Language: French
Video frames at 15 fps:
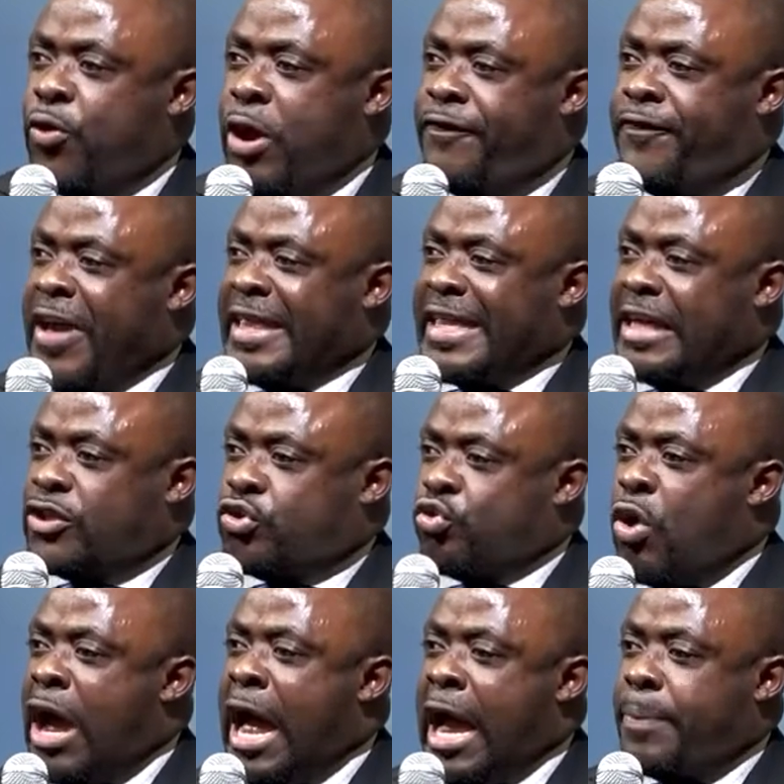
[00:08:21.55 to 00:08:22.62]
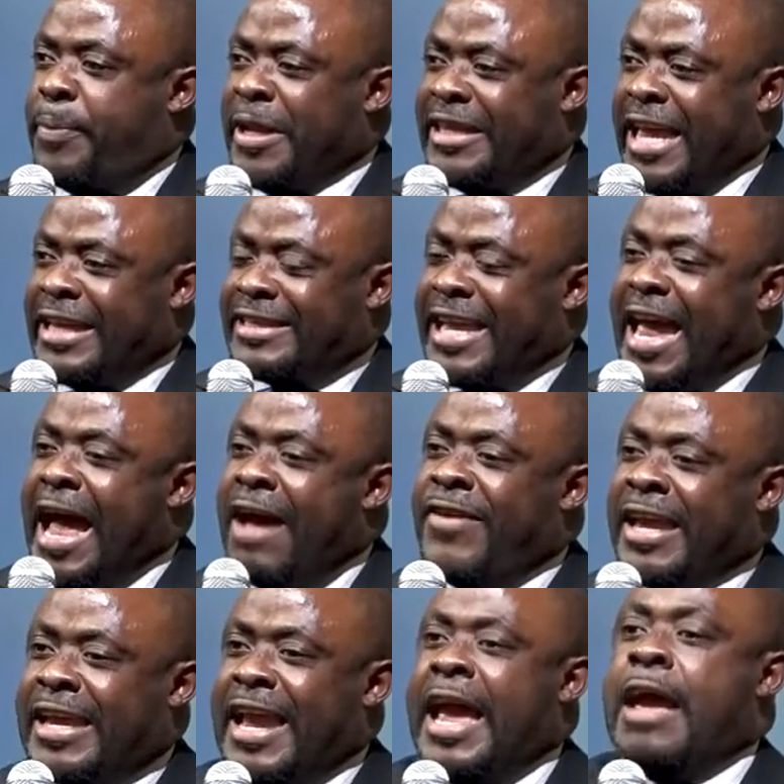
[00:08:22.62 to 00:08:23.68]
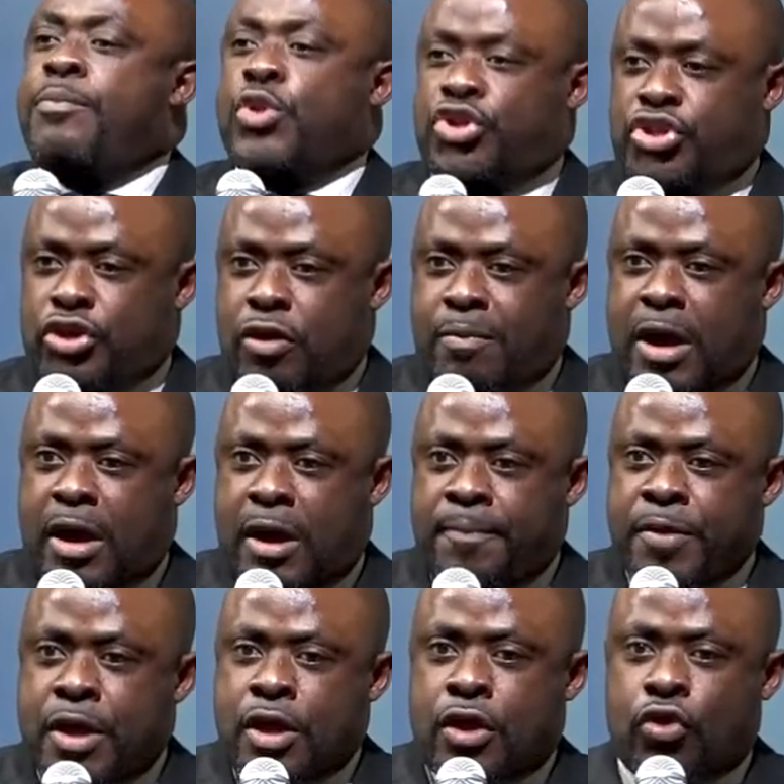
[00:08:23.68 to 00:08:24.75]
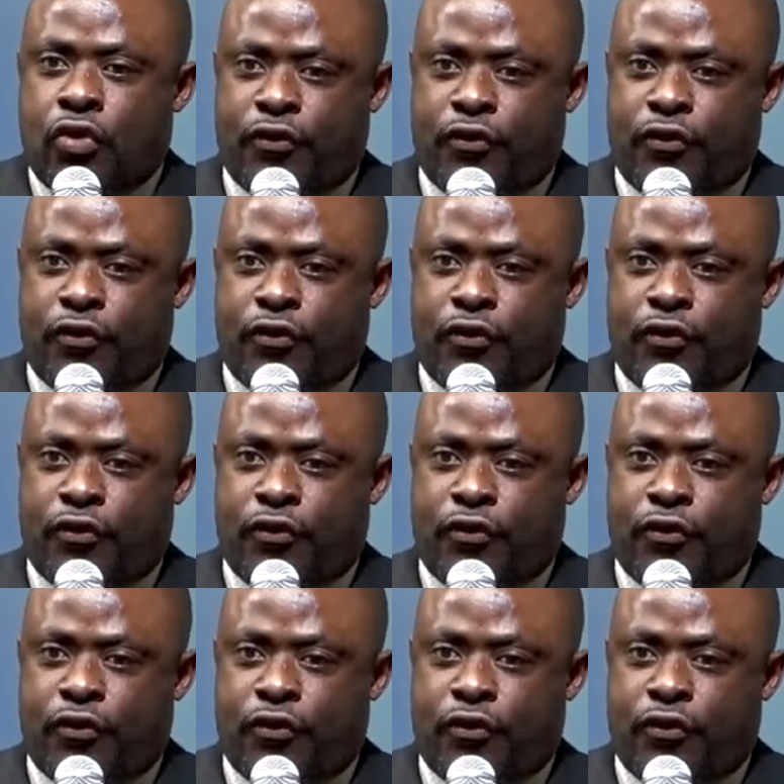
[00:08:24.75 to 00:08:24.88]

vous le faites asseoir peut-être avec un musulman,